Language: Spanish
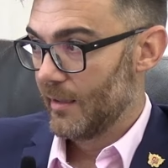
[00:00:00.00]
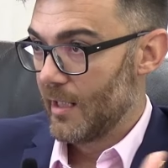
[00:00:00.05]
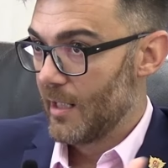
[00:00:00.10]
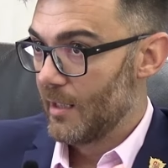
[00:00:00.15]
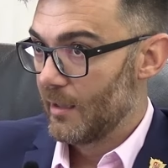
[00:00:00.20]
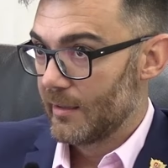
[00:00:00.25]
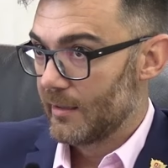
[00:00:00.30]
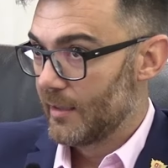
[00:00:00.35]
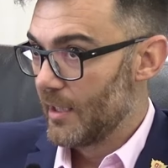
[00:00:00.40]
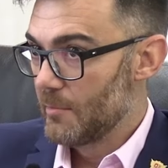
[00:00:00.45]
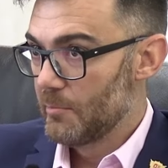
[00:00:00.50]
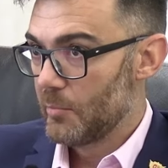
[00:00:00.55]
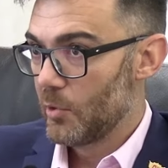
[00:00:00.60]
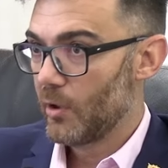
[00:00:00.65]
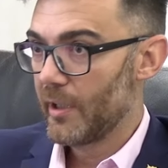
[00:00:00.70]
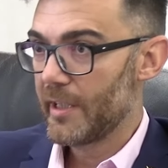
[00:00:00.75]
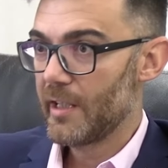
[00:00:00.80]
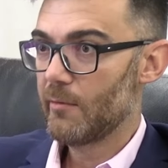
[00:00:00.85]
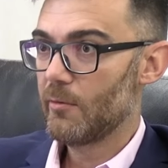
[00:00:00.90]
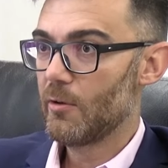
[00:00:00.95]
en el
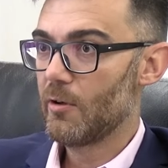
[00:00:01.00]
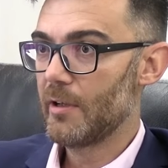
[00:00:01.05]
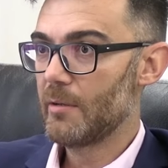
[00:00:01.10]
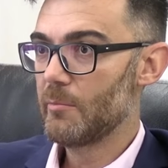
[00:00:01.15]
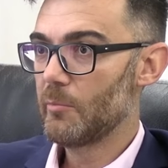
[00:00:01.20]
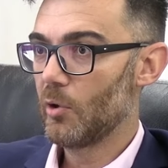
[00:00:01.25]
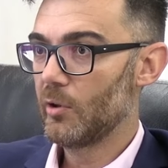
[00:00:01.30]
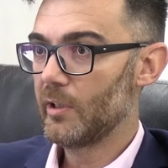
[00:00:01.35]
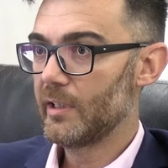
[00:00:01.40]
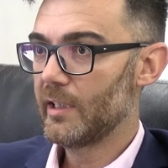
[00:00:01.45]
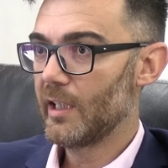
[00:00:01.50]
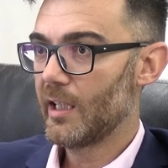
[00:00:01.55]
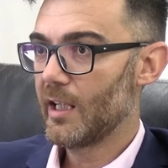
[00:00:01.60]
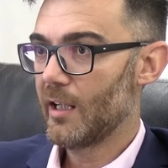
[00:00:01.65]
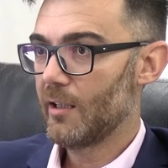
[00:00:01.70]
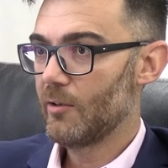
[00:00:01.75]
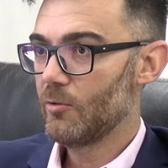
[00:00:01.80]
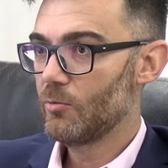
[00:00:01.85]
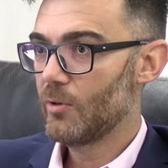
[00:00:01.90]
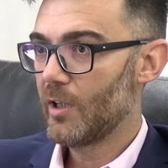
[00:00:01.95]
tiempo que llevo en
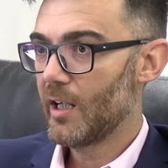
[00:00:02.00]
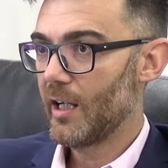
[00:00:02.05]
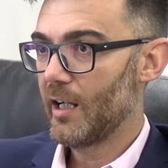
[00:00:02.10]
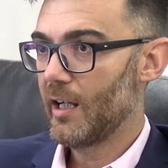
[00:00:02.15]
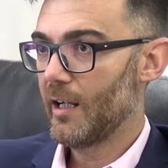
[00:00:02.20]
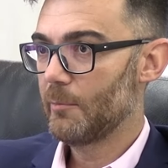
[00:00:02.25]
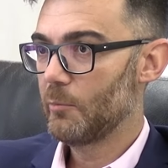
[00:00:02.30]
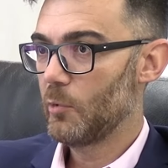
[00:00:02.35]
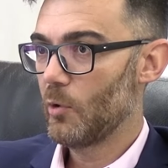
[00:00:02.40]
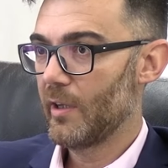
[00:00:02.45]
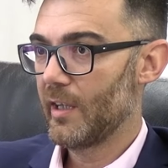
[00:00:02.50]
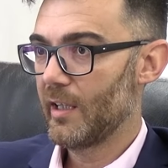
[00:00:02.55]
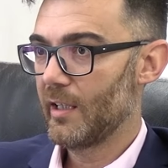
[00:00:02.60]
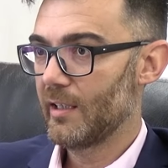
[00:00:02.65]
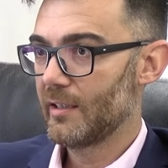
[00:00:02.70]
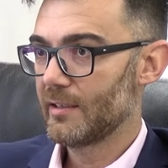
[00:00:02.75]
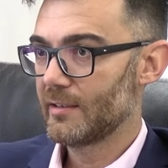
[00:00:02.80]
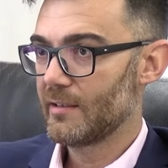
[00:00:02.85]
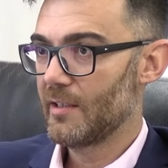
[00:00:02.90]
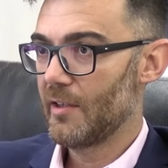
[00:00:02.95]
política nunca
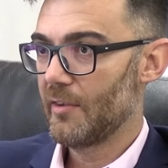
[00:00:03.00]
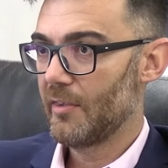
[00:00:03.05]
puedes